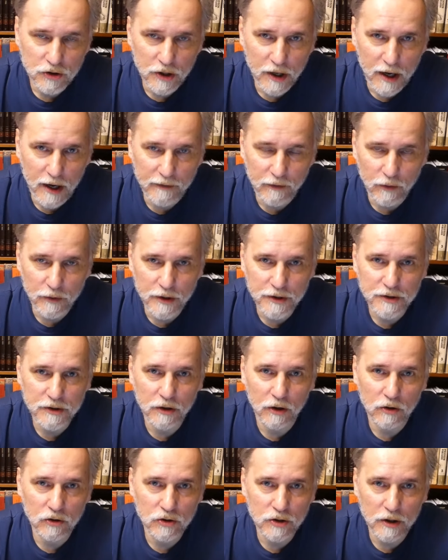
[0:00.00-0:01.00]
ciekawą jest
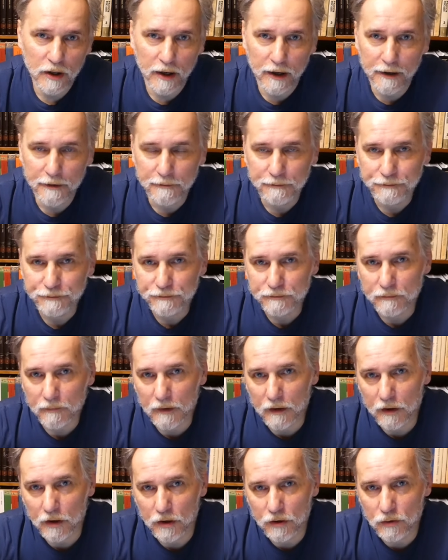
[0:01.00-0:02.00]
to, że
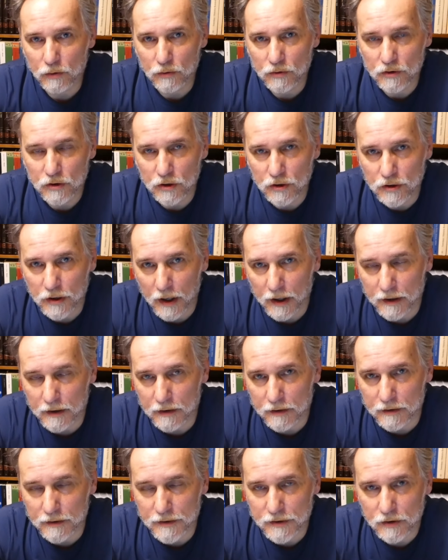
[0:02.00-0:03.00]
Hindus
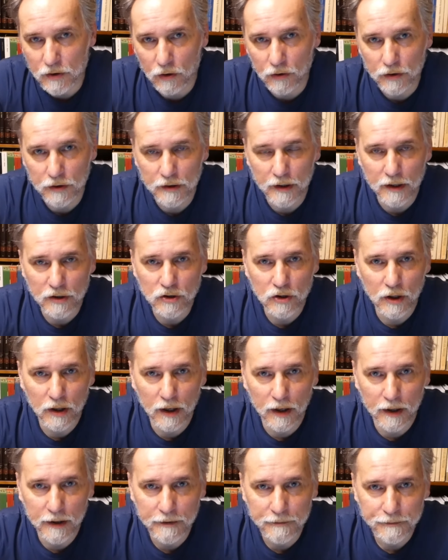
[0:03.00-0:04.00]
dzisiaj stoi na
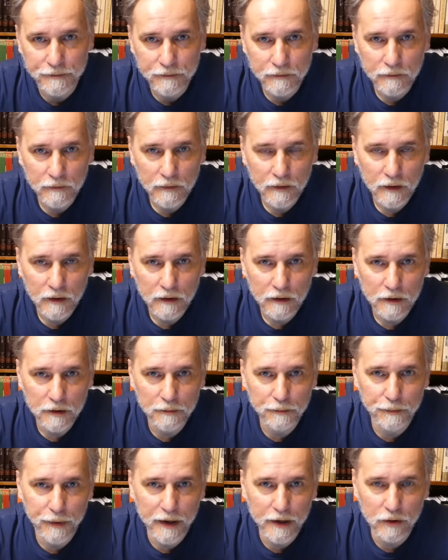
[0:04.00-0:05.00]
czele
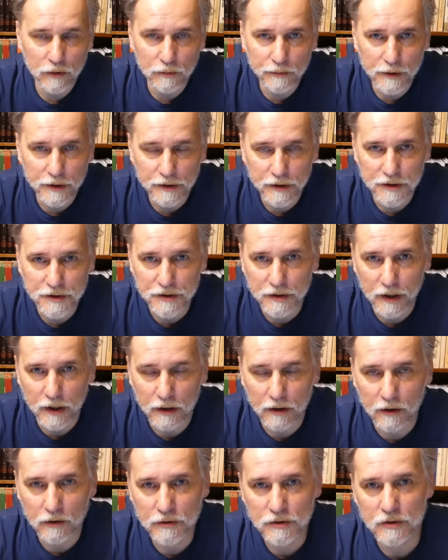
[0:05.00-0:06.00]
Imperium
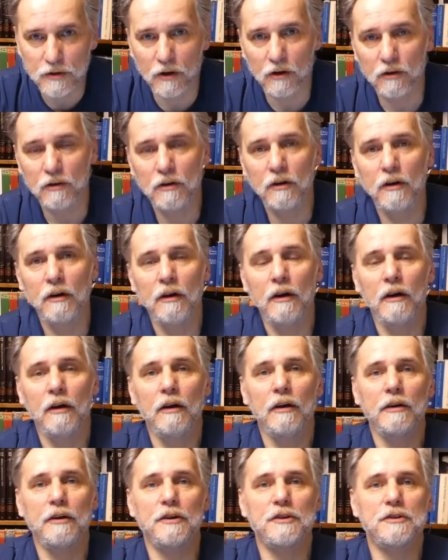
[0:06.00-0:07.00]
Brytyjskiego, co
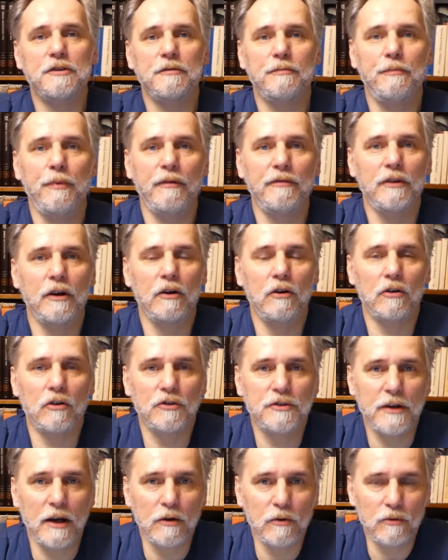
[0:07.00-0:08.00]
jest pewnego
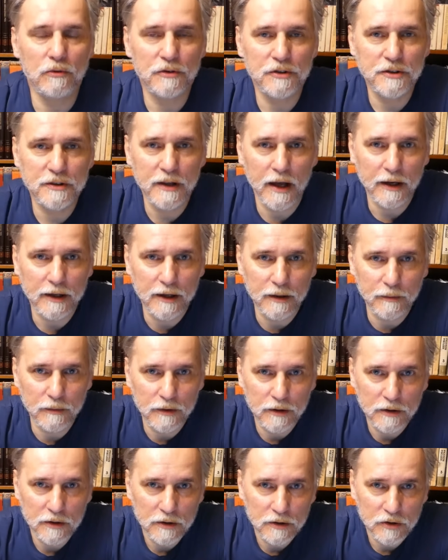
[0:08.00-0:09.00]
rodzaju znakiem
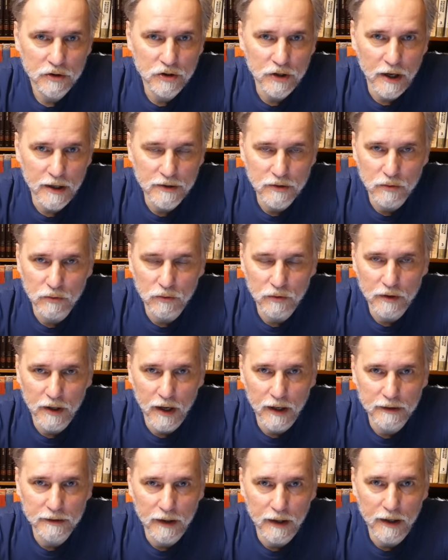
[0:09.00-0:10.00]
czasu,
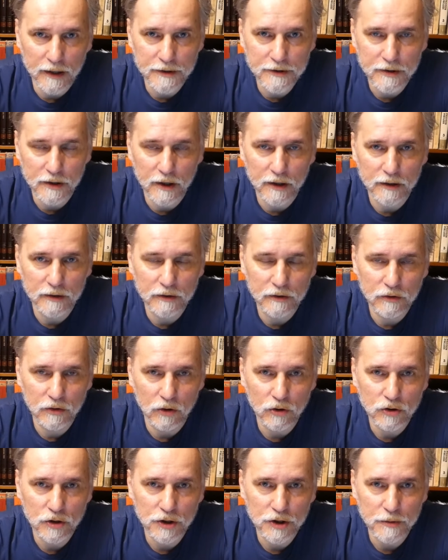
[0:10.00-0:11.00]
jak dalece
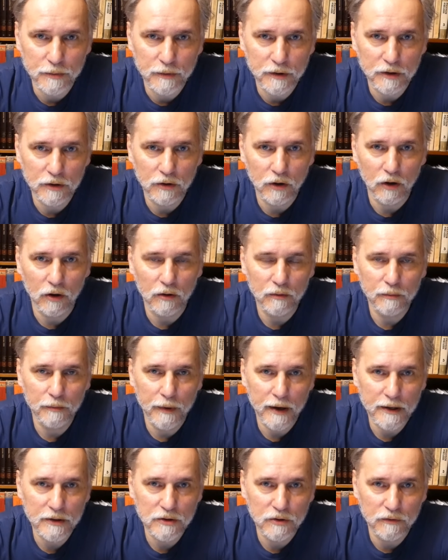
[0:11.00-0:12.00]
doszliśmy do
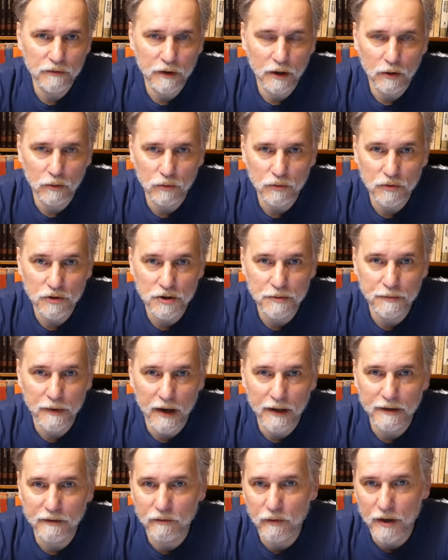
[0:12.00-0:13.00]
bardzo wielu
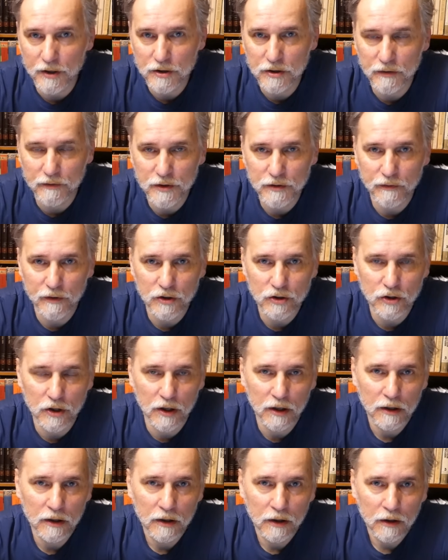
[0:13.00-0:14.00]
zmian właśnie w
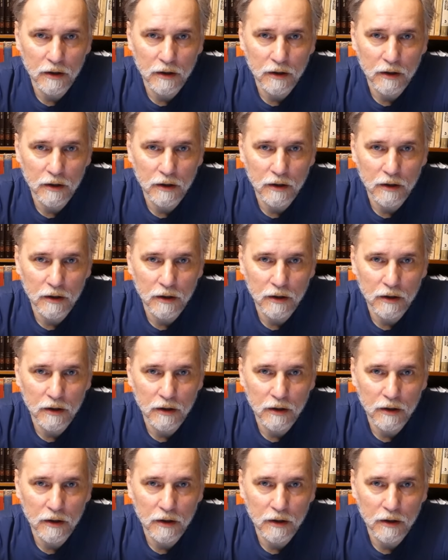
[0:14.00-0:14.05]
sferze